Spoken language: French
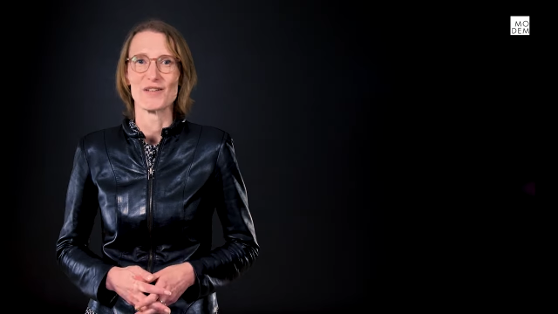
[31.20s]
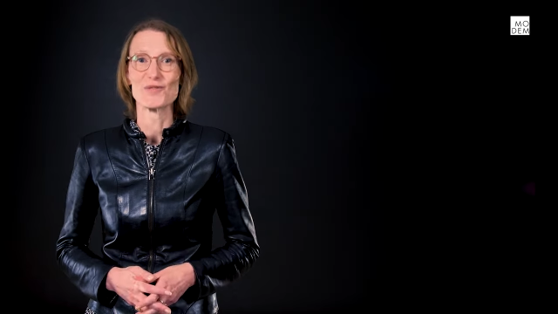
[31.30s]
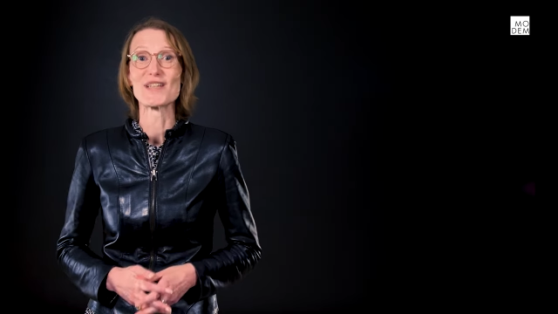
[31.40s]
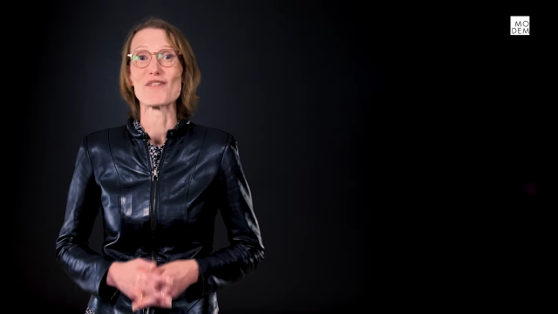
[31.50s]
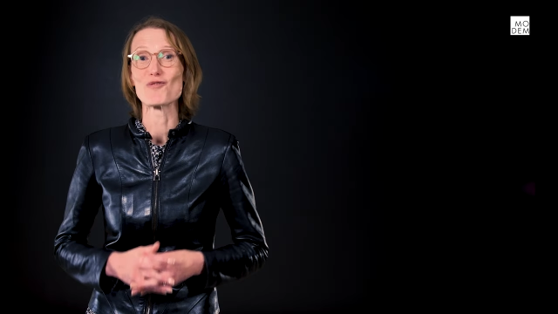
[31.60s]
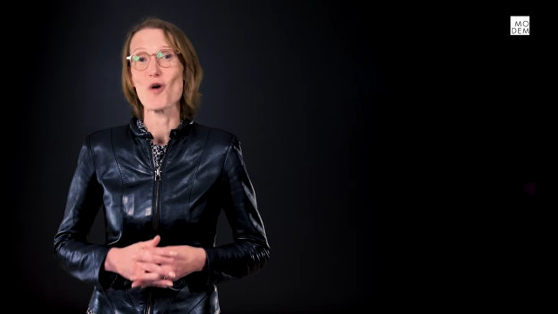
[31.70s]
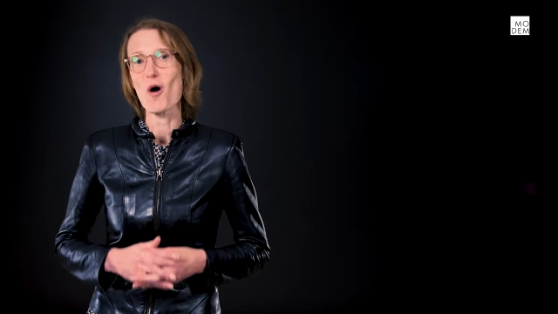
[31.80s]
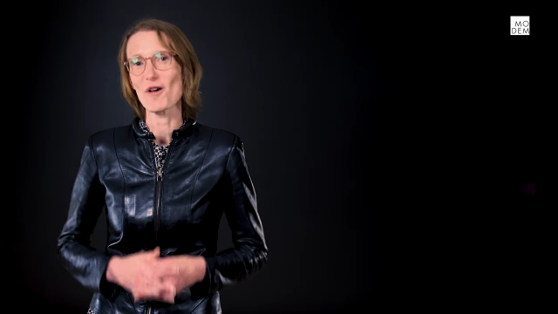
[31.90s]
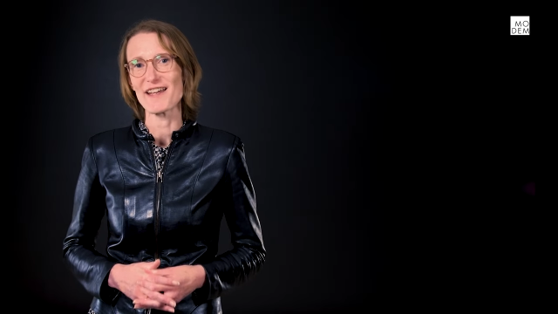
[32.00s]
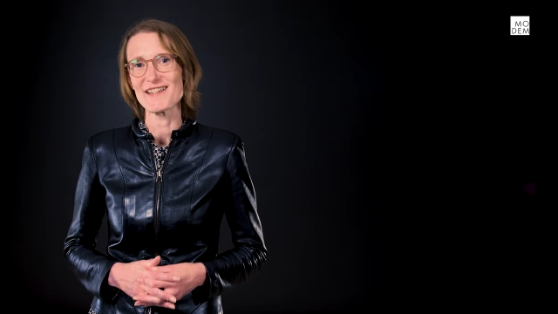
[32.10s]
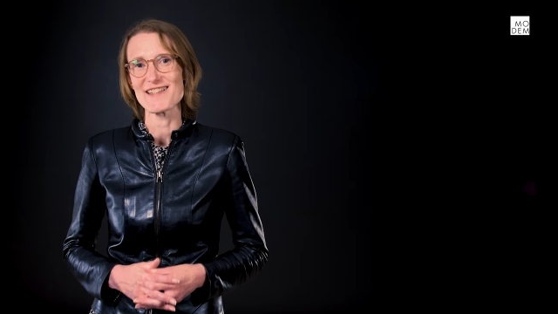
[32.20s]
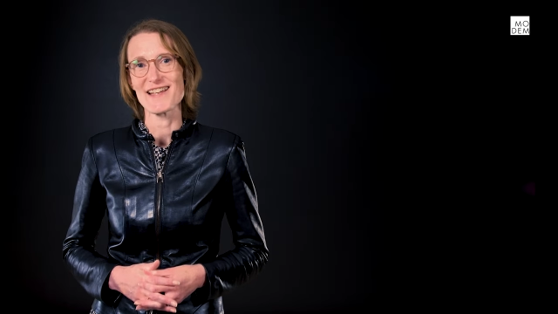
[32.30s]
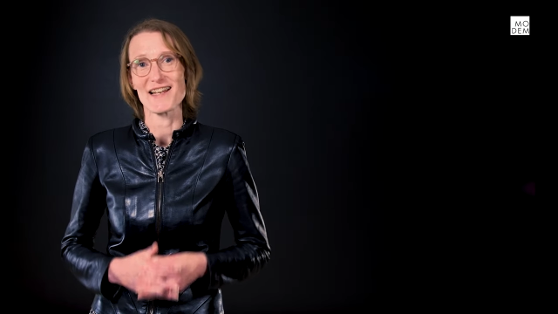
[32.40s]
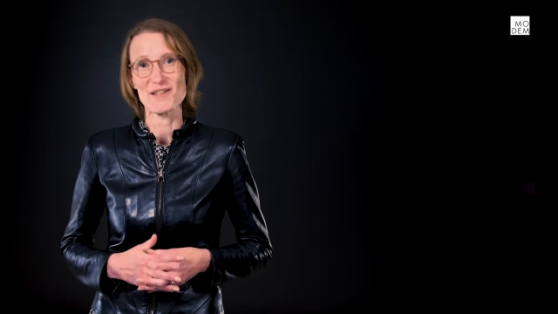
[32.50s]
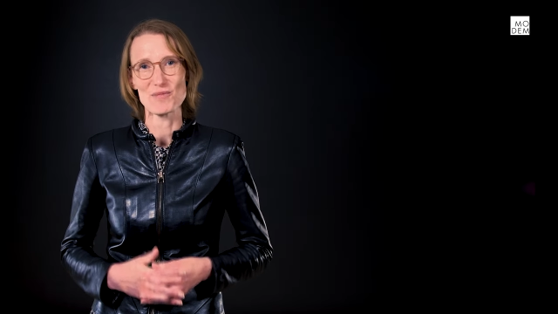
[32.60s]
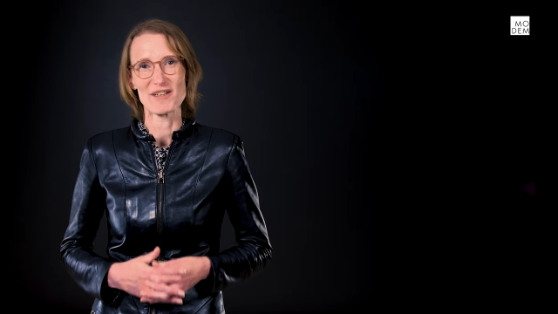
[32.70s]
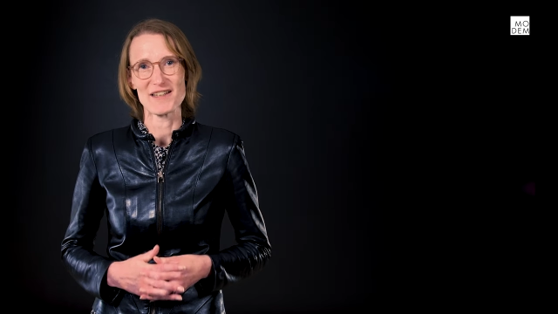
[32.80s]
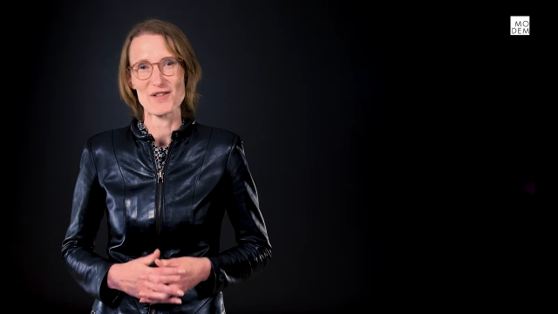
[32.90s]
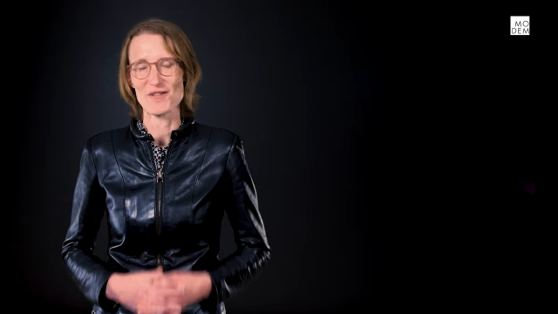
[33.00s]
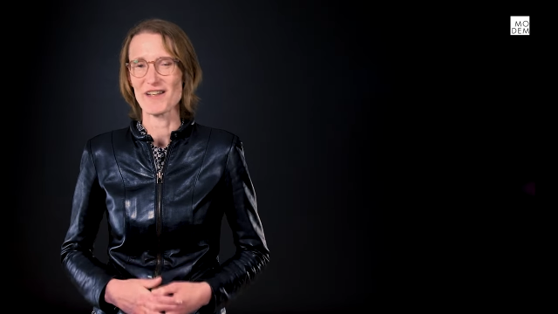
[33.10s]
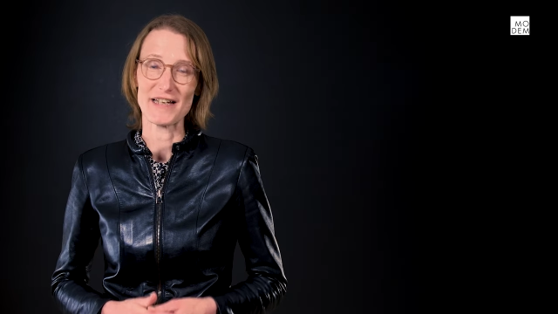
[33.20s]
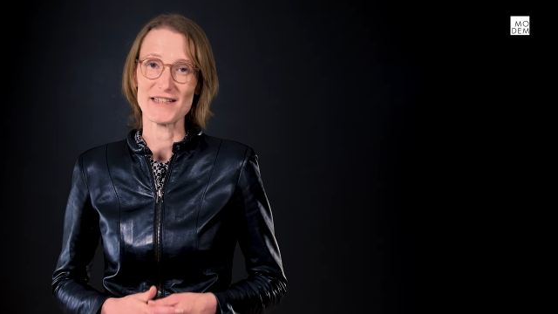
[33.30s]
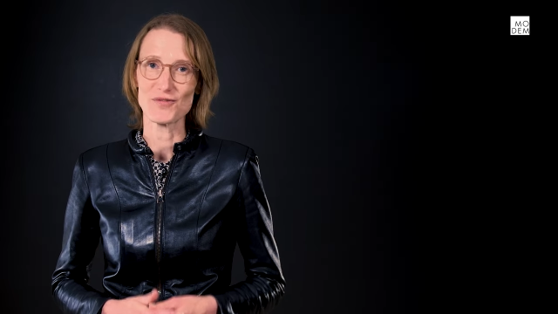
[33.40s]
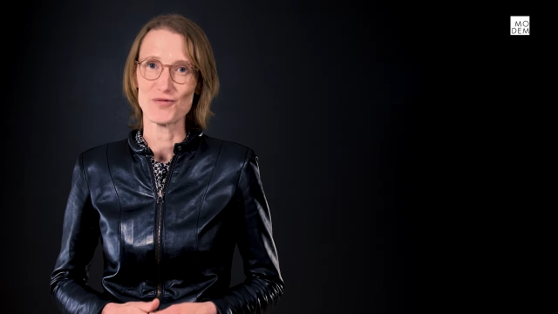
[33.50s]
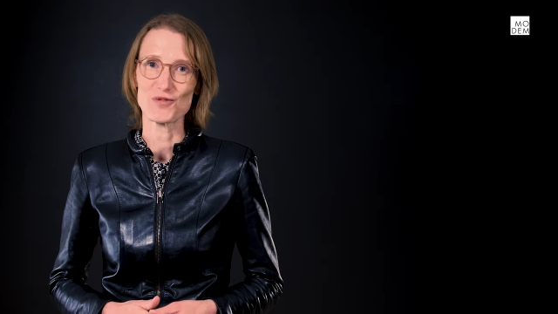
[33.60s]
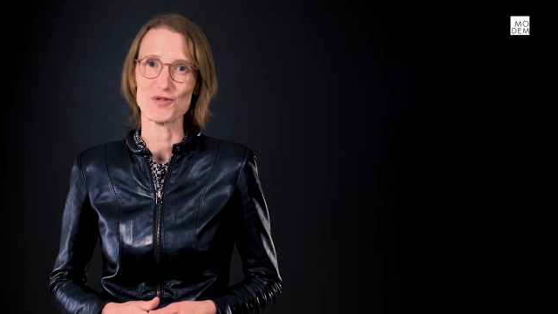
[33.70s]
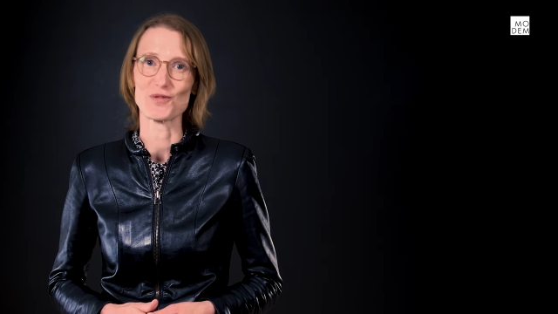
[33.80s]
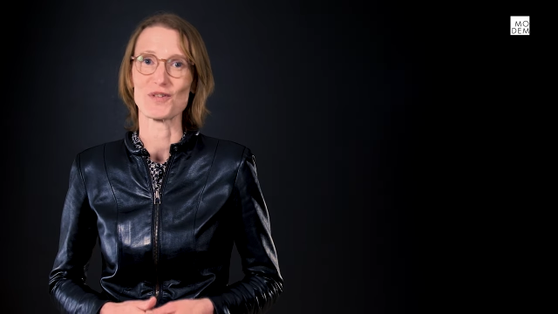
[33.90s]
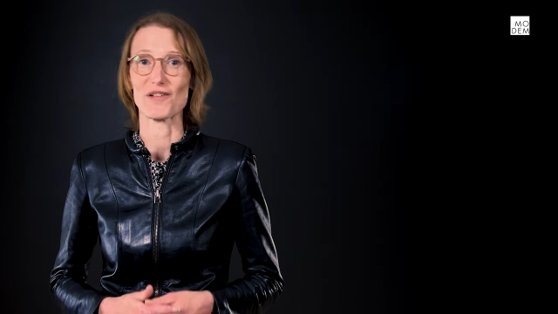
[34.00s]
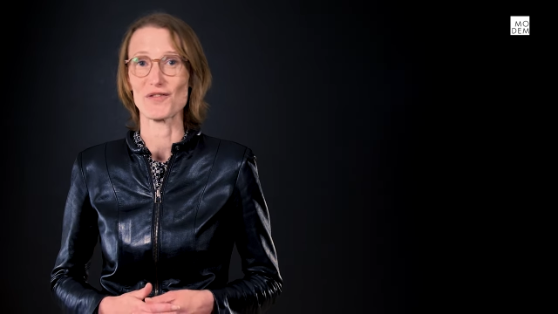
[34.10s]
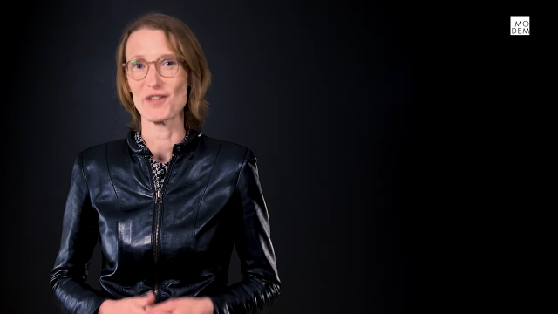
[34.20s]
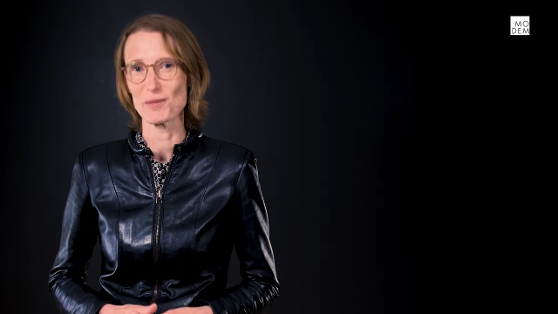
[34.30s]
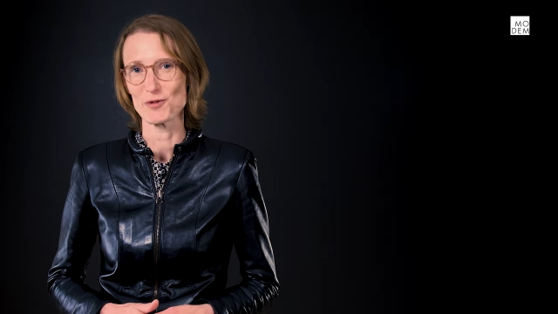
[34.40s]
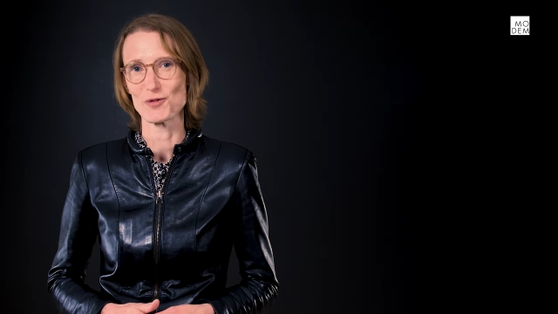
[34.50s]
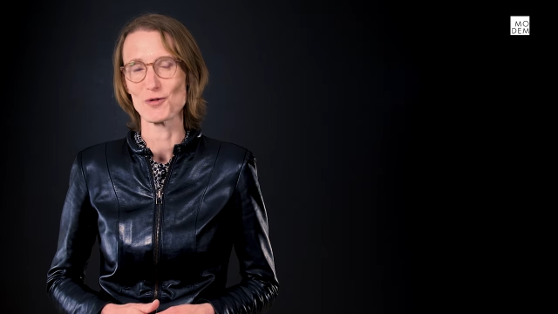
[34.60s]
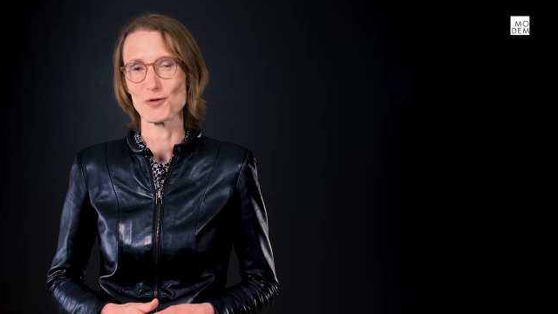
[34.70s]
Nous avons organisé à l'Assemblée nationale la diffusion d'un film